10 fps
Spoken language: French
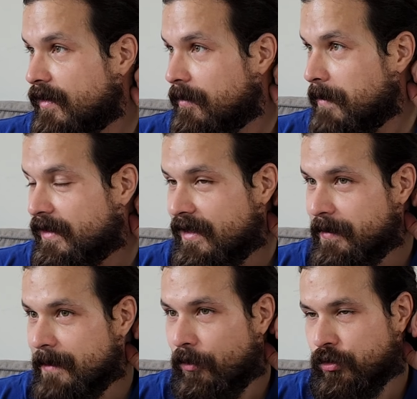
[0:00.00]
mettre des
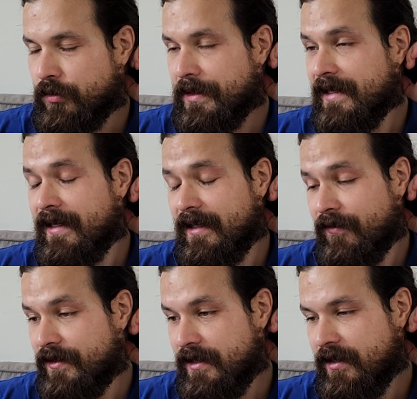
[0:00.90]
limites, prendre soin de son intégrité
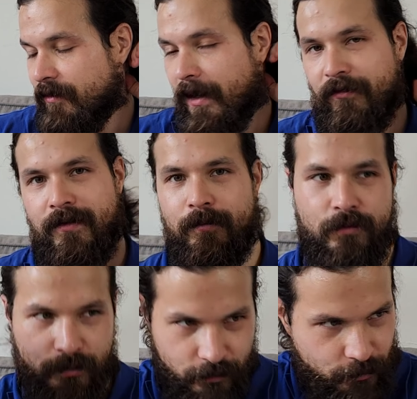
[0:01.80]
physique. Bref,
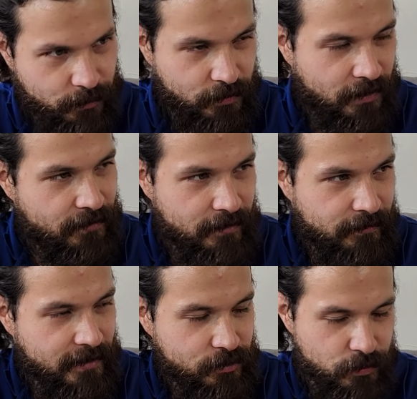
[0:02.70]
mon, pote en a fait les
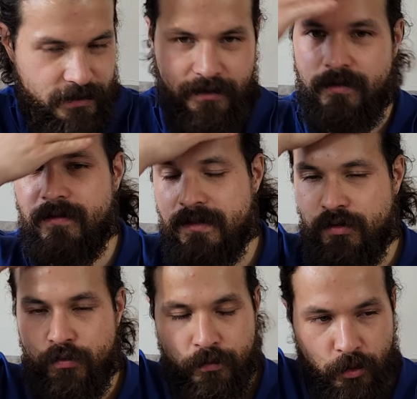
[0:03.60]
frais, je lui ai dit, euh, vas-y,
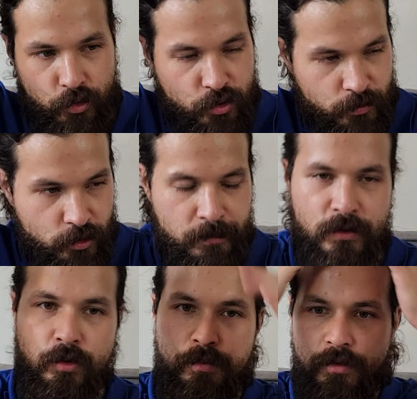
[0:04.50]
tu prends deux, semaines
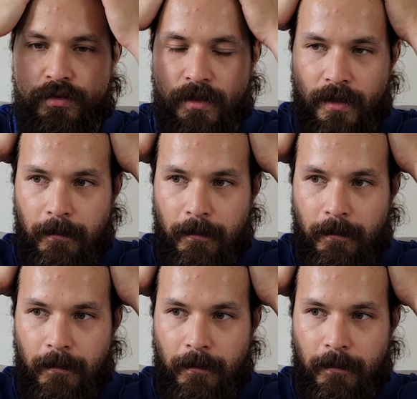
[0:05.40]
de pause.